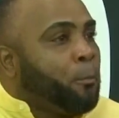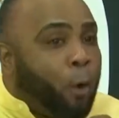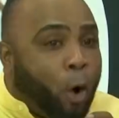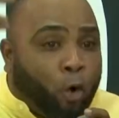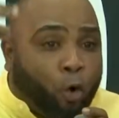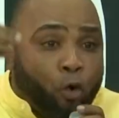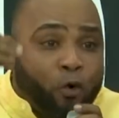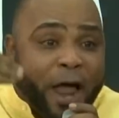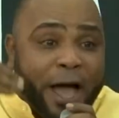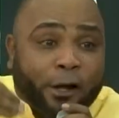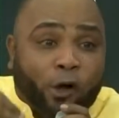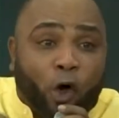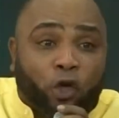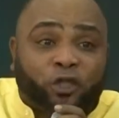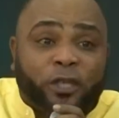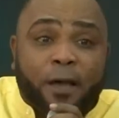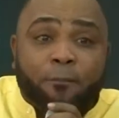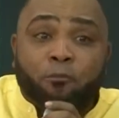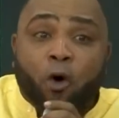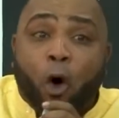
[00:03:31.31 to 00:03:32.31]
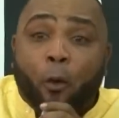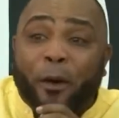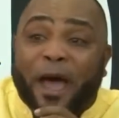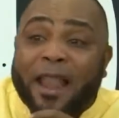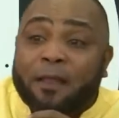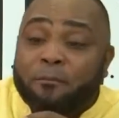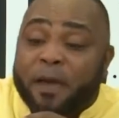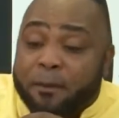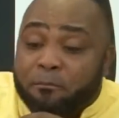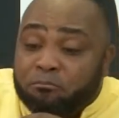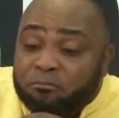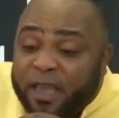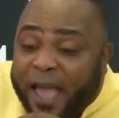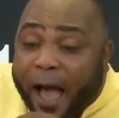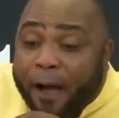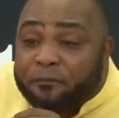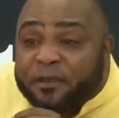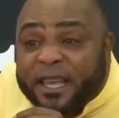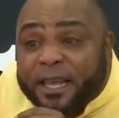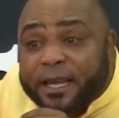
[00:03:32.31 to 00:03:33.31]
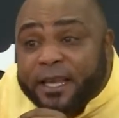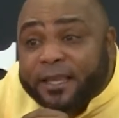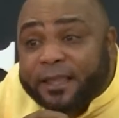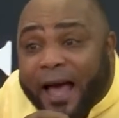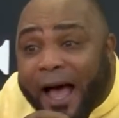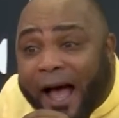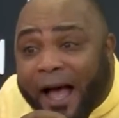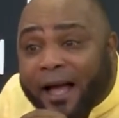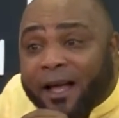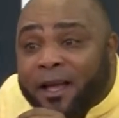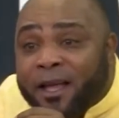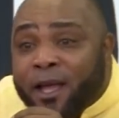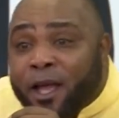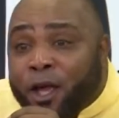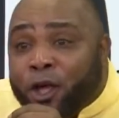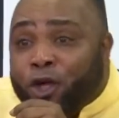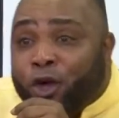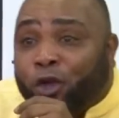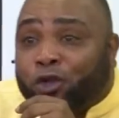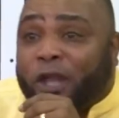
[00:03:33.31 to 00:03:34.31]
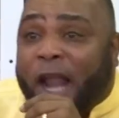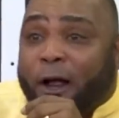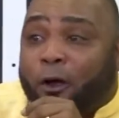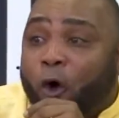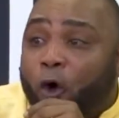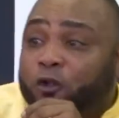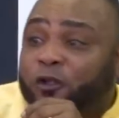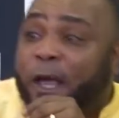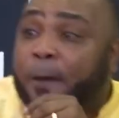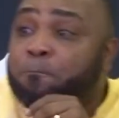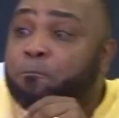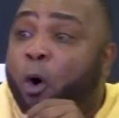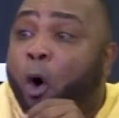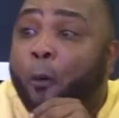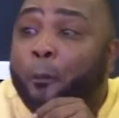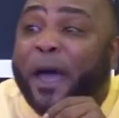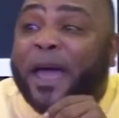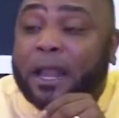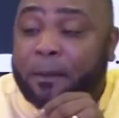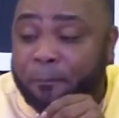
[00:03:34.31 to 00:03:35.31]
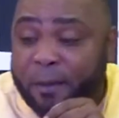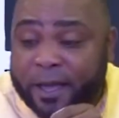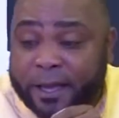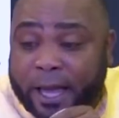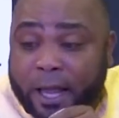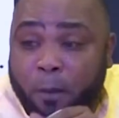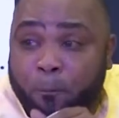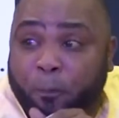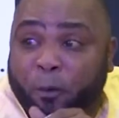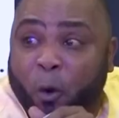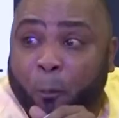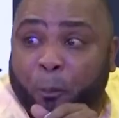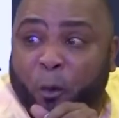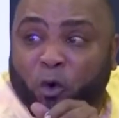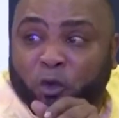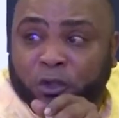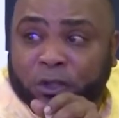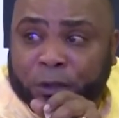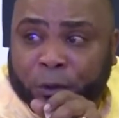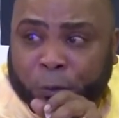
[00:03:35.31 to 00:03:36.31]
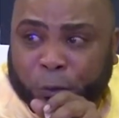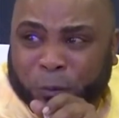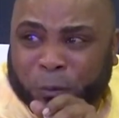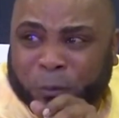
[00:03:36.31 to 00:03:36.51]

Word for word: Porque una cosa es moverme en mi habilidad y otra cosa es moverme en el propósito.